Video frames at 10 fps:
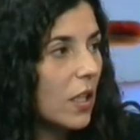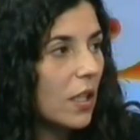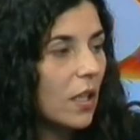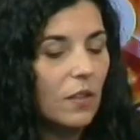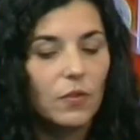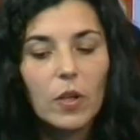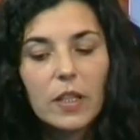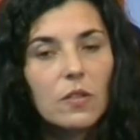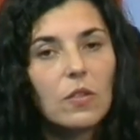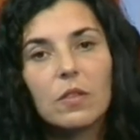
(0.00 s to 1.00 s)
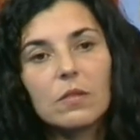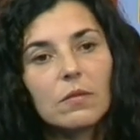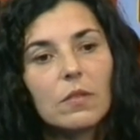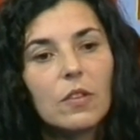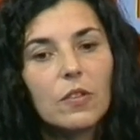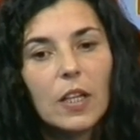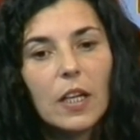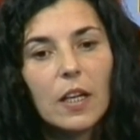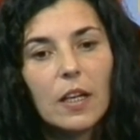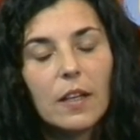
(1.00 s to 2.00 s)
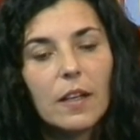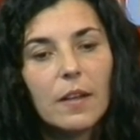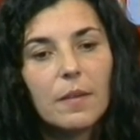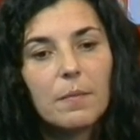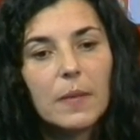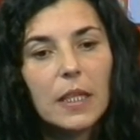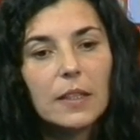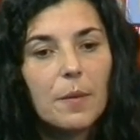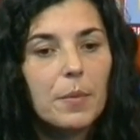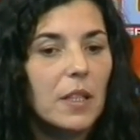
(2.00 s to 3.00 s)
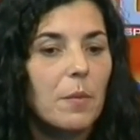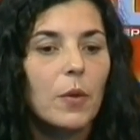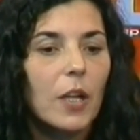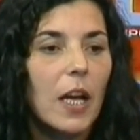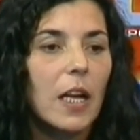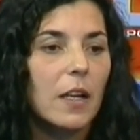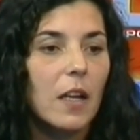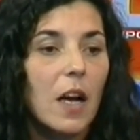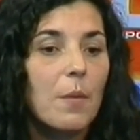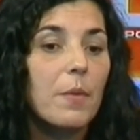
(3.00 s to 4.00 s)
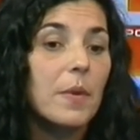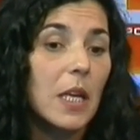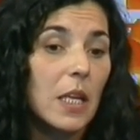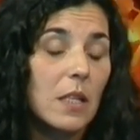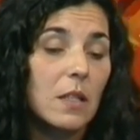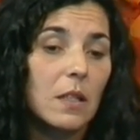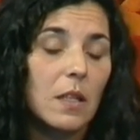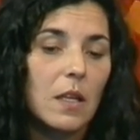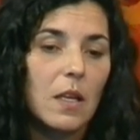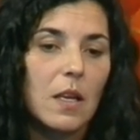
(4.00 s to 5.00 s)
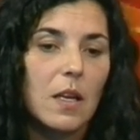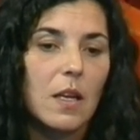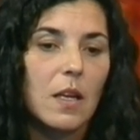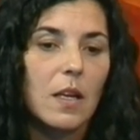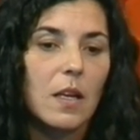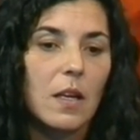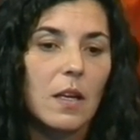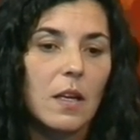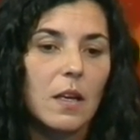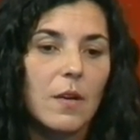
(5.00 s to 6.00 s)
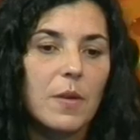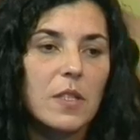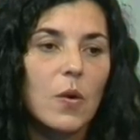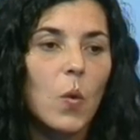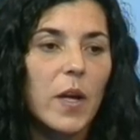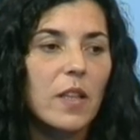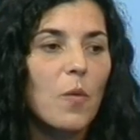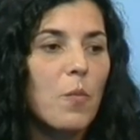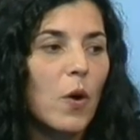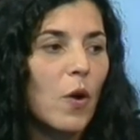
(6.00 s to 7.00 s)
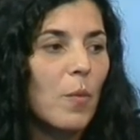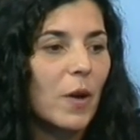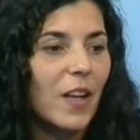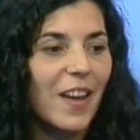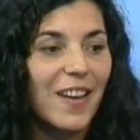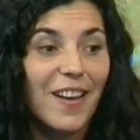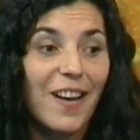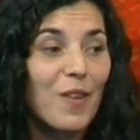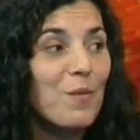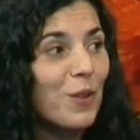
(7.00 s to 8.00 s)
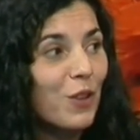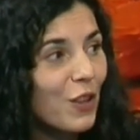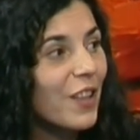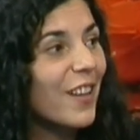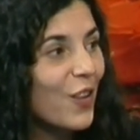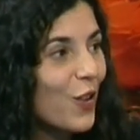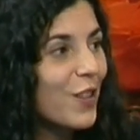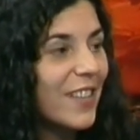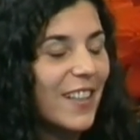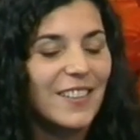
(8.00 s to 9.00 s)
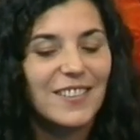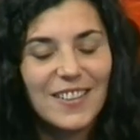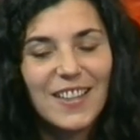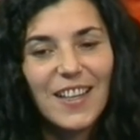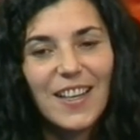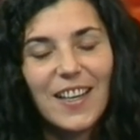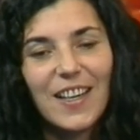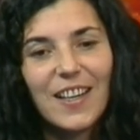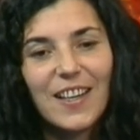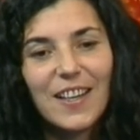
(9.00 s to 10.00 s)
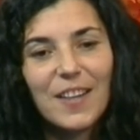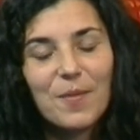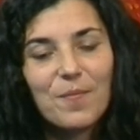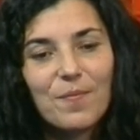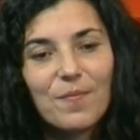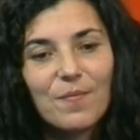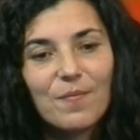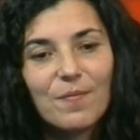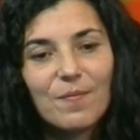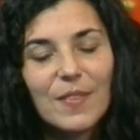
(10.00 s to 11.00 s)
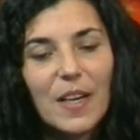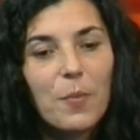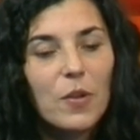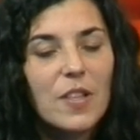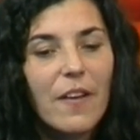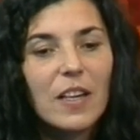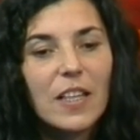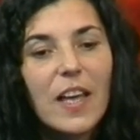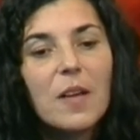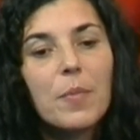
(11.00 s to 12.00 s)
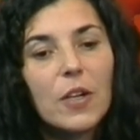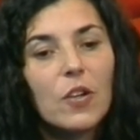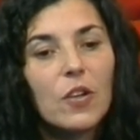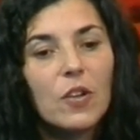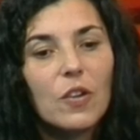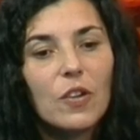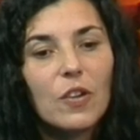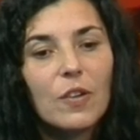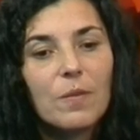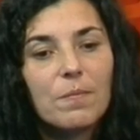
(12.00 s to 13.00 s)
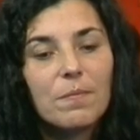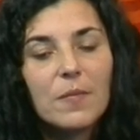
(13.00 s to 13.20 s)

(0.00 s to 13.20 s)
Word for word: y esfuerzo. O sea, esta pretemporada la arrancamos bien. Eh, a veces cuesta un poco porque hay que dejar un montón de cosas Em, responsabilidades, pero